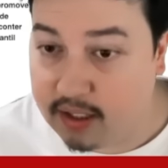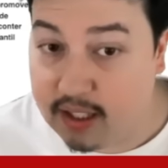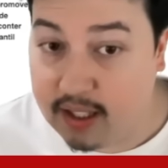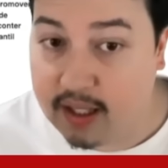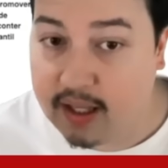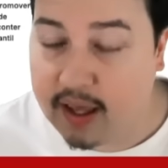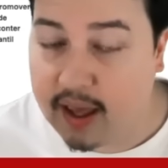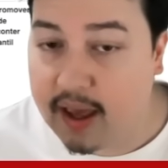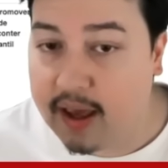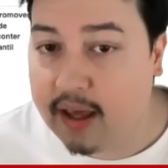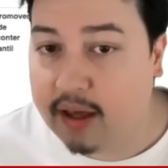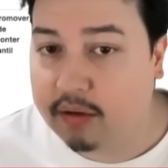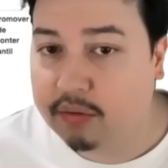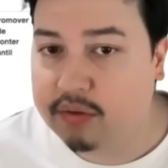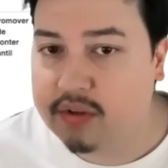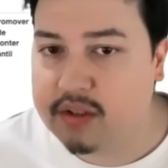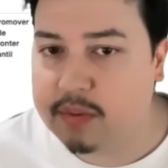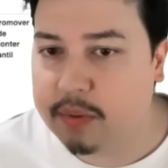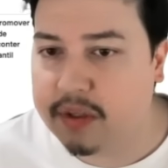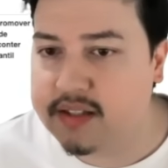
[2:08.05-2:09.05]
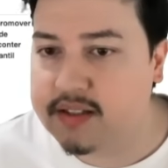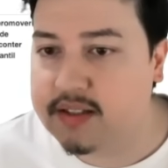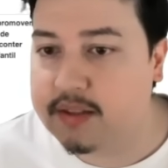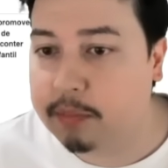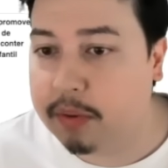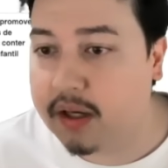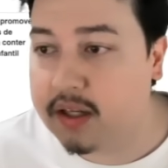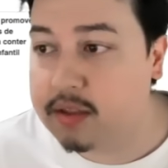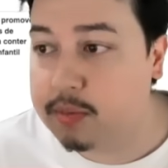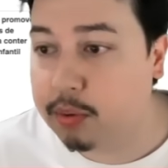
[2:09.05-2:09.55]
que é um dos
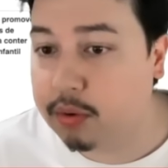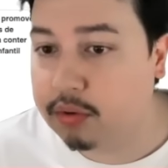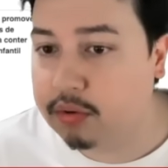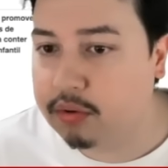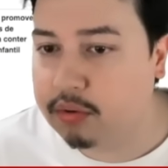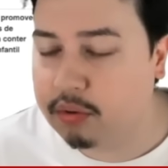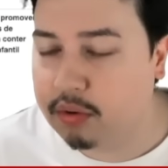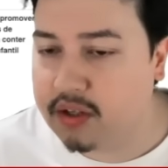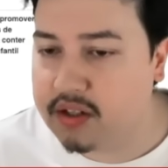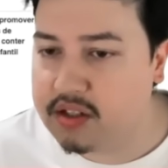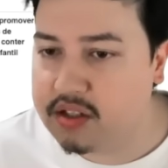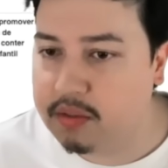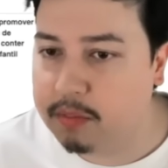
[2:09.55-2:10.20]
principais produtores